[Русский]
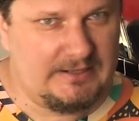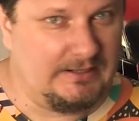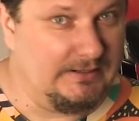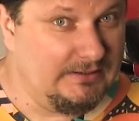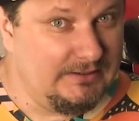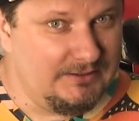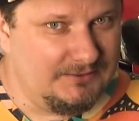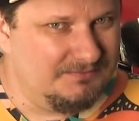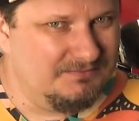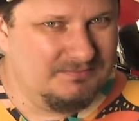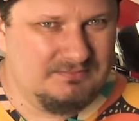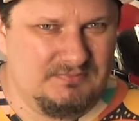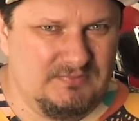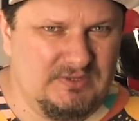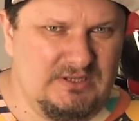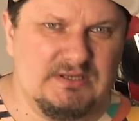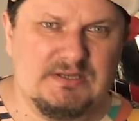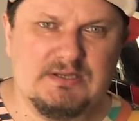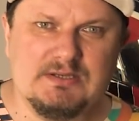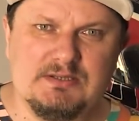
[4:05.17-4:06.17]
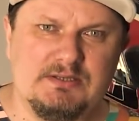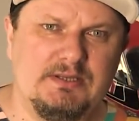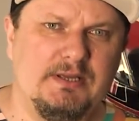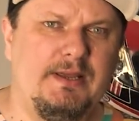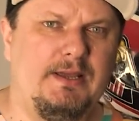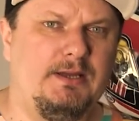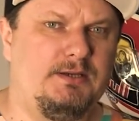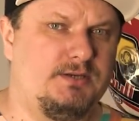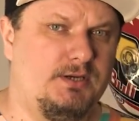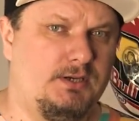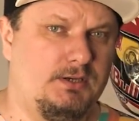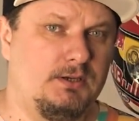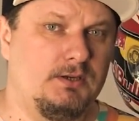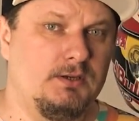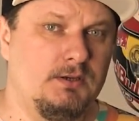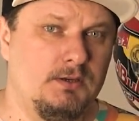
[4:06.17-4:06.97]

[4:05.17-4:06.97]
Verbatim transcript: они несостоятельны.